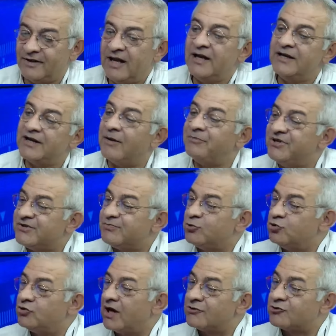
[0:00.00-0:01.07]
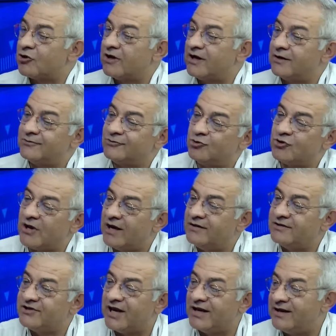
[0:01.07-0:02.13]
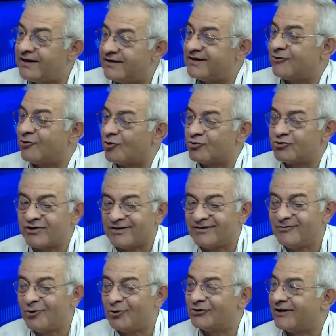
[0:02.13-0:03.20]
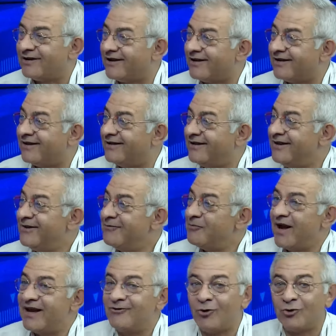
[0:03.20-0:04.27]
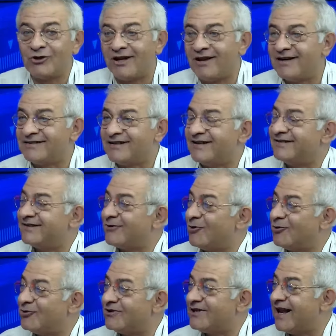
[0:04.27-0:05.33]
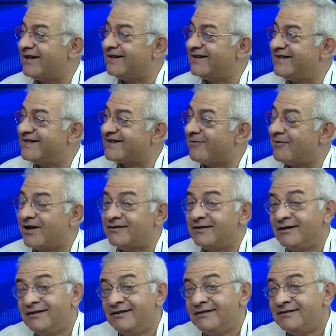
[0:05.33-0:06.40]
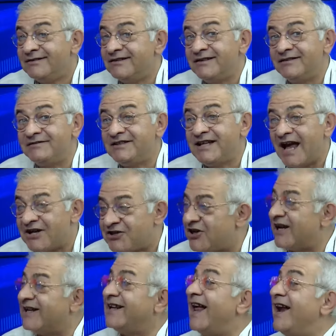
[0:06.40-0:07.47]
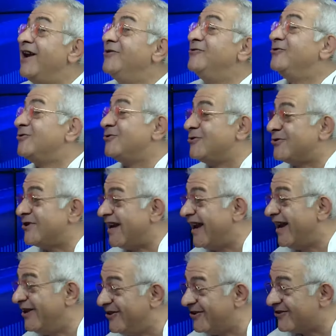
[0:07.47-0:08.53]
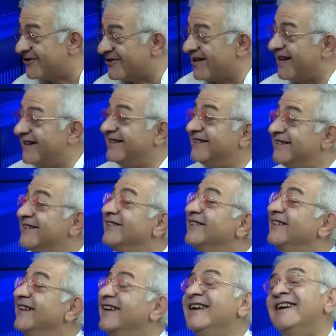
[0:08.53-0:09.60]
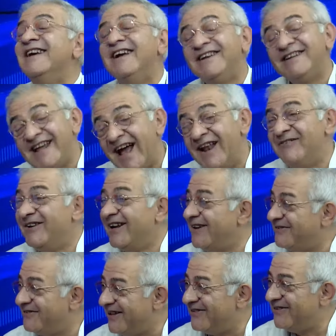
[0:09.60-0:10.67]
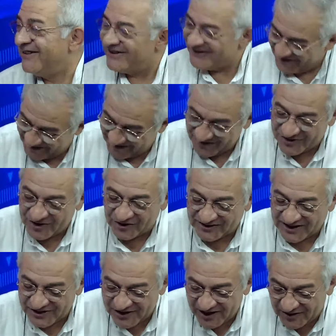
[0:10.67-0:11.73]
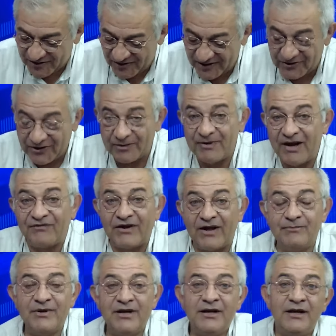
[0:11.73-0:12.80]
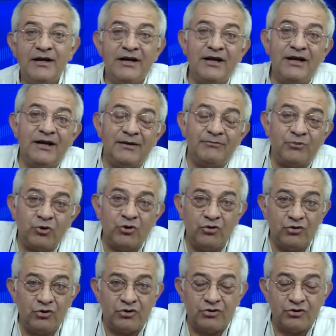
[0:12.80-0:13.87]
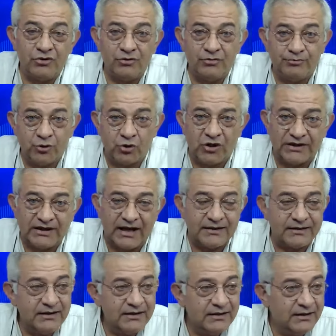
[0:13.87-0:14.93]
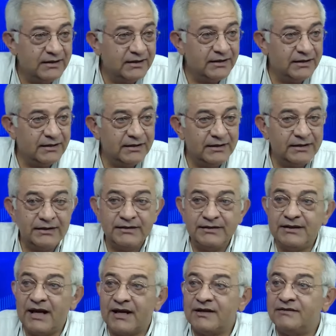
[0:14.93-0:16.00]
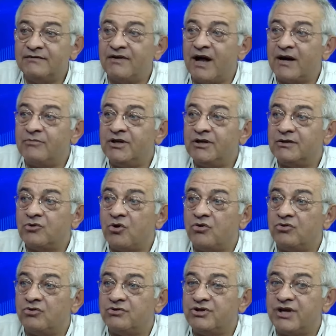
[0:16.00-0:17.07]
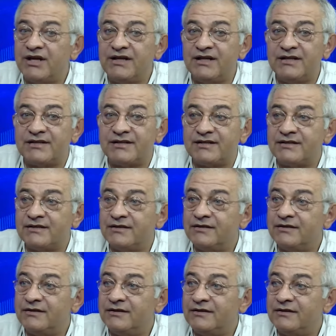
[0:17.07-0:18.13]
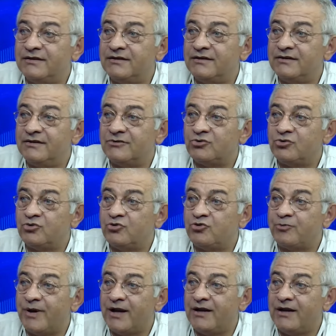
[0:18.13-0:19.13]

ya biz bundan sonra güzel şeyleri de konuşalım odalarla. Ben odalardan umarım, konuk umarım. geldiği zaman e, gerçeklerle yüz yüze geliyoruz. Hep yani. kötü şeylerle gel iyi şeylerle değil de mi? bir araya gelelim. Çok teşekkür ediyorum. Teşekkür Efendim ediyorum. E, bugünlük e, bu kadar. E, yarın var mı konuk Cengiz, e, Tunç Bey